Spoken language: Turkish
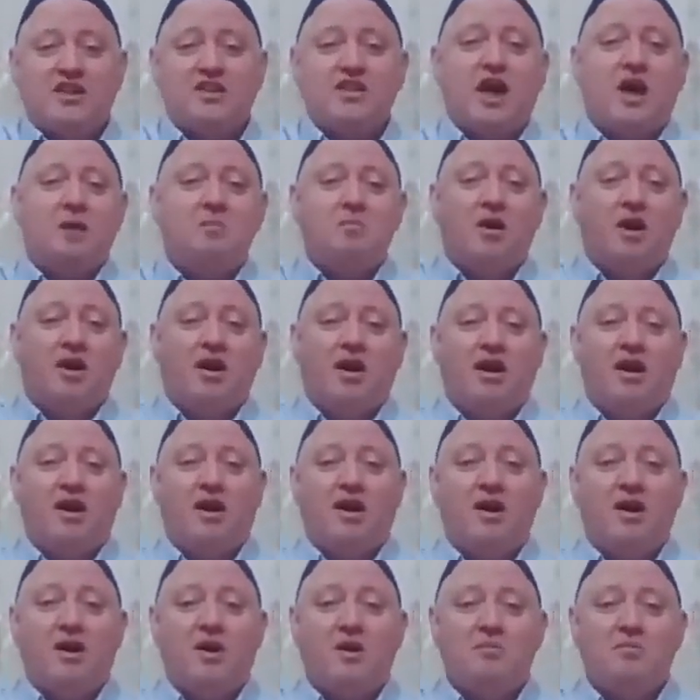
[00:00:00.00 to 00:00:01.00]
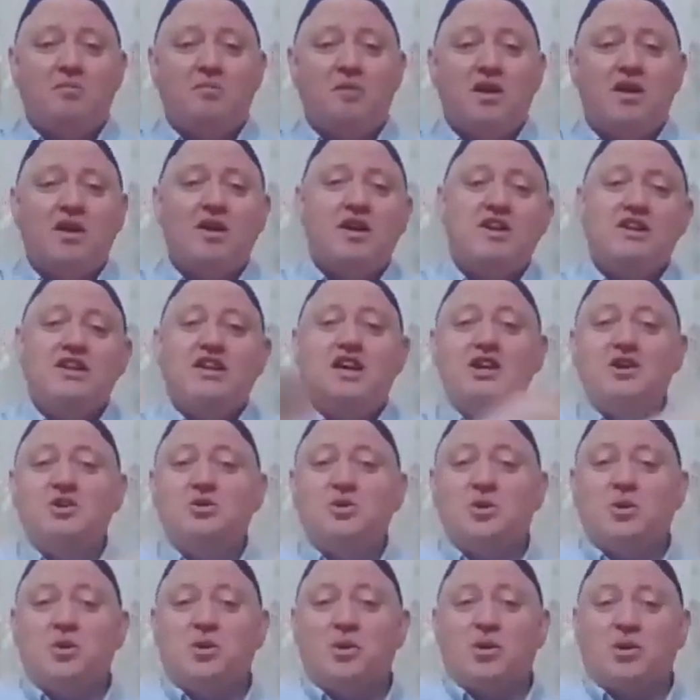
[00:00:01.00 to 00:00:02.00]
Tamam. Geri
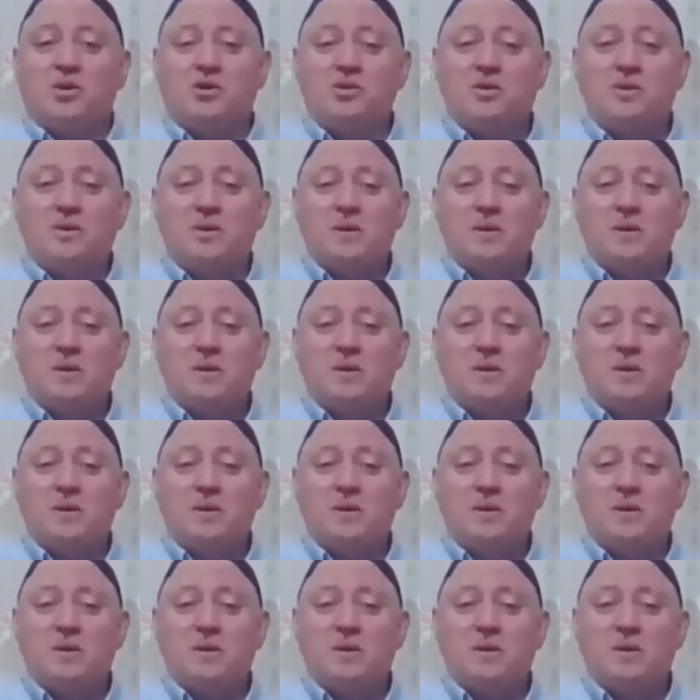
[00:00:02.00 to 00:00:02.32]
dönüyor.